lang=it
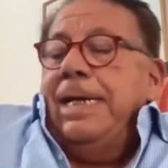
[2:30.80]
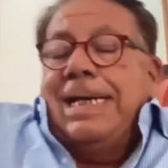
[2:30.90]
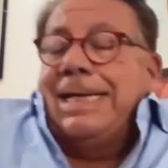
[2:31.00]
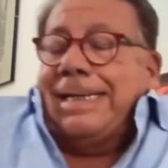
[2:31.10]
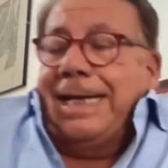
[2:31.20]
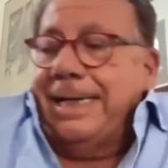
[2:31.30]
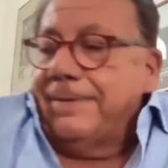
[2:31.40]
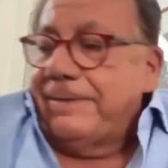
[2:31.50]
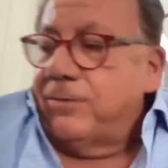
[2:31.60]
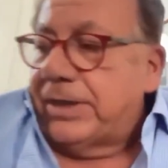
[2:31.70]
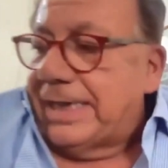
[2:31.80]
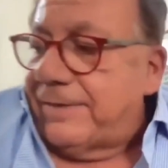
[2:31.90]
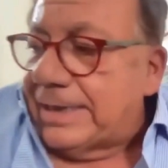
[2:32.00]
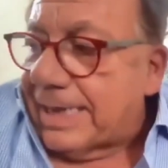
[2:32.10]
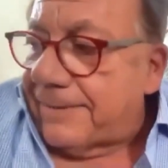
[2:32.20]
In Italia, devo dire la
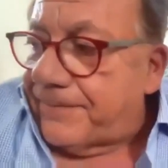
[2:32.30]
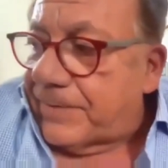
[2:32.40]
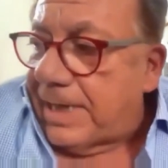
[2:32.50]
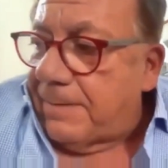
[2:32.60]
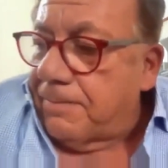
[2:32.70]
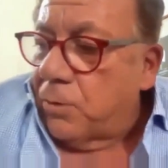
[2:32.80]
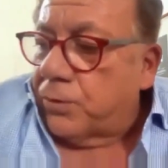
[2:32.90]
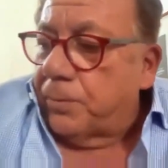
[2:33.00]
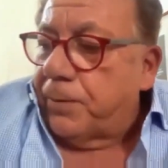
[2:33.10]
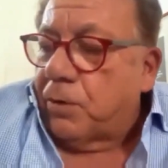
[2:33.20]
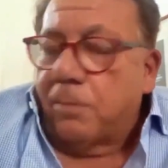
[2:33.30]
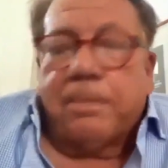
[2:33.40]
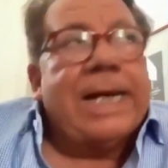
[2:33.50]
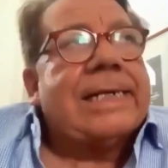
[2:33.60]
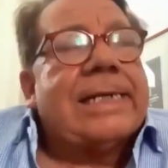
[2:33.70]
verità, è molto più
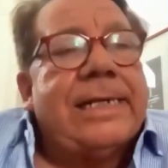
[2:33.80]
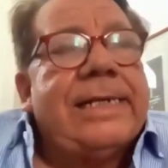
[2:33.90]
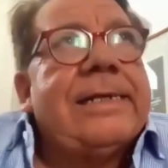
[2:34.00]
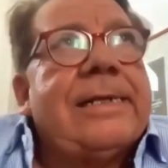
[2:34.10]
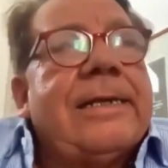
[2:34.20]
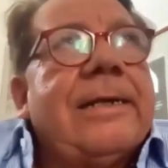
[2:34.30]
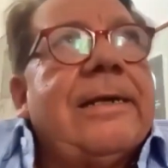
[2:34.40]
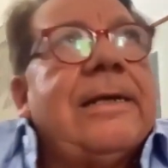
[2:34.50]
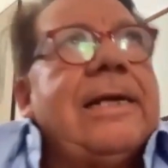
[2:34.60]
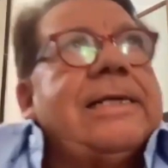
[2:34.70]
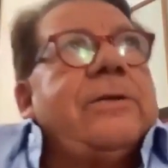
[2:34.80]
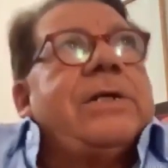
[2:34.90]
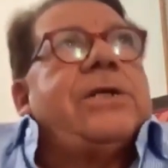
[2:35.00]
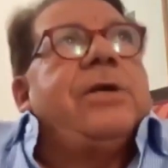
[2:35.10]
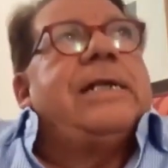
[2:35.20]
complessa di, eh, la
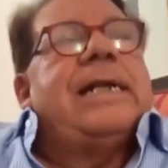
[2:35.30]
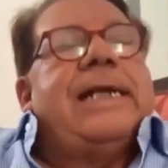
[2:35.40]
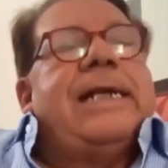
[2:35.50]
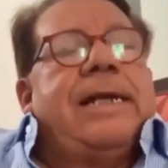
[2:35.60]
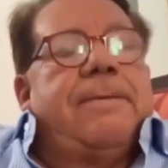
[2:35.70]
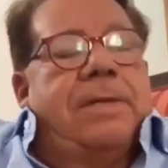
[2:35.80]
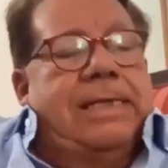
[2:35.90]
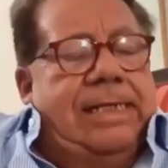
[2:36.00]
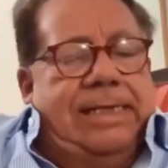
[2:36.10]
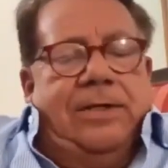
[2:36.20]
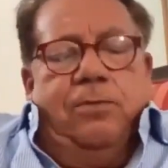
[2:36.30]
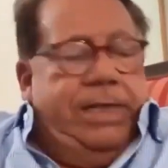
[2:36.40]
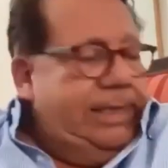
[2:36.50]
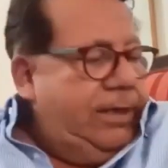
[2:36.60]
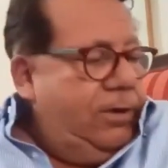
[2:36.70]
situazione italiana è abbastanza
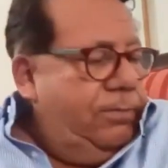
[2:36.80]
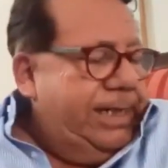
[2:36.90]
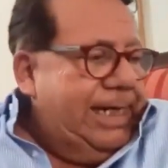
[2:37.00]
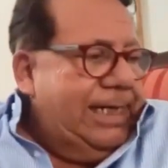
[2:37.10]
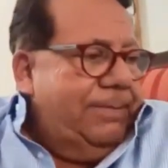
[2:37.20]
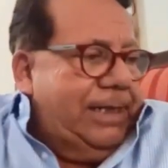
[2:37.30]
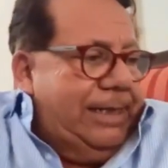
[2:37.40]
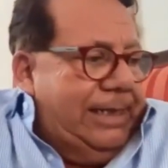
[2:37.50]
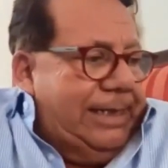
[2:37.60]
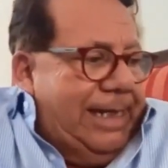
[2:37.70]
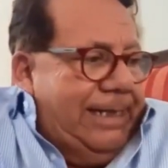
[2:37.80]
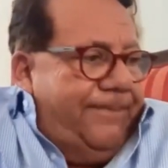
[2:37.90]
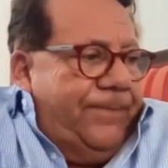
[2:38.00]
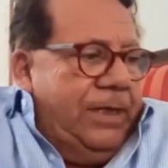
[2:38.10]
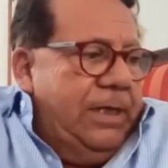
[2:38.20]
complessa e complicata, perché in Italia
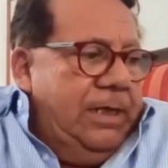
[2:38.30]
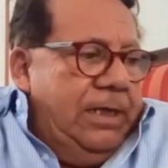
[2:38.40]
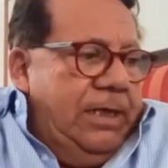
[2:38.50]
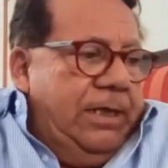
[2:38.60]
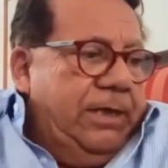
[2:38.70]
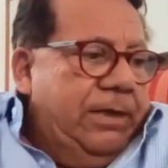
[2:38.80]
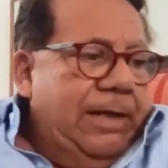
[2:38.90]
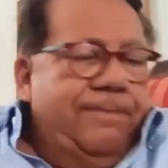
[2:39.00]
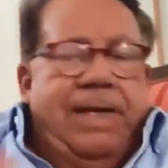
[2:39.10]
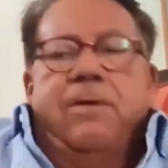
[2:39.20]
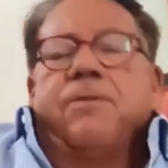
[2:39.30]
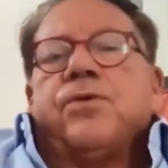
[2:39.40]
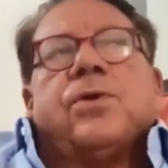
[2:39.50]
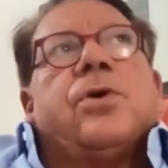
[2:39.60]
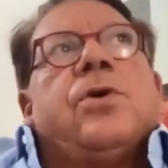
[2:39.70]
eh, abbiamo
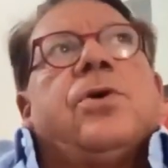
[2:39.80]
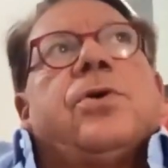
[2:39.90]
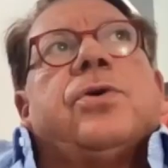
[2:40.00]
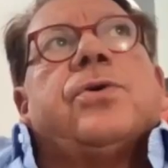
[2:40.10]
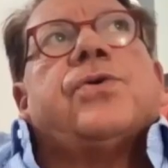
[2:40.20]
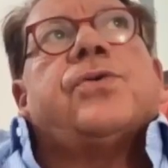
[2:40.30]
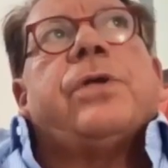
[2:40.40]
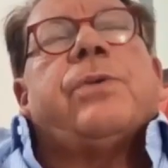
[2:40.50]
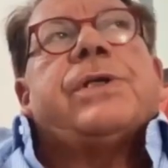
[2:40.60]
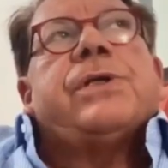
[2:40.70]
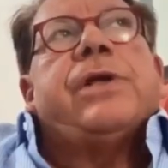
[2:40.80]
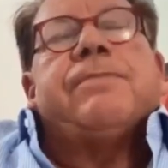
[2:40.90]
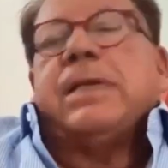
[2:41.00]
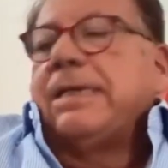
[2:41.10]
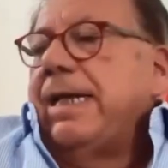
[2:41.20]
avuto eh, sulle questioni
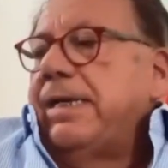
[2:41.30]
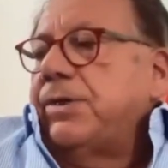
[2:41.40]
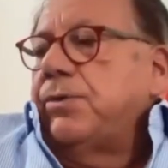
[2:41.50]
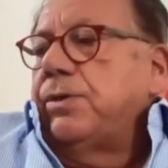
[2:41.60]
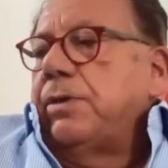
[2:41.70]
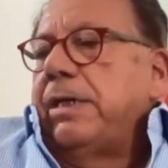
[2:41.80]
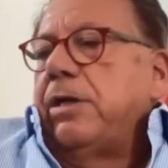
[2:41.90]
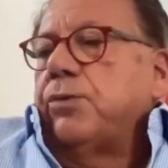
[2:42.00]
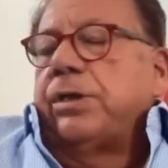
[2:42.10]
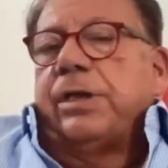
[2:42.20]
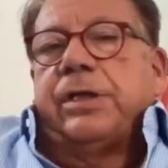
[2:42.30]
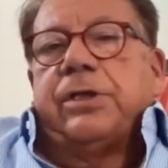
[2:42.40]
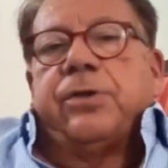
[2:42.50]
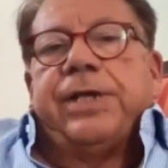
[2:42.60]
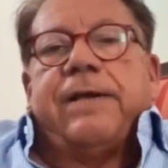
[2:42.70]
ambientali sulle lotte
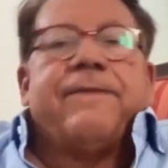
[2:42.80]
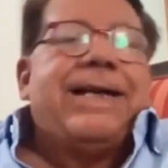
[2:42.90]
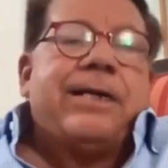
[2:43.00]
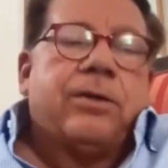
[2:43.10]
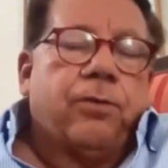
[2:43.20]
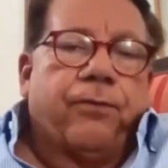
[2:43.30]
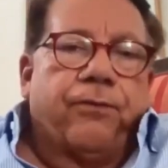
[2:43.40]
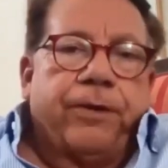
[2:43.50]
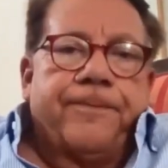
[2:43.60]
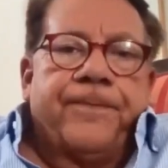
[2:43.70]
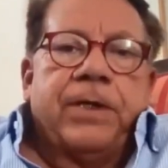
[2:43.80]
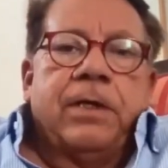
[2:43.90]
territoriali varie truffe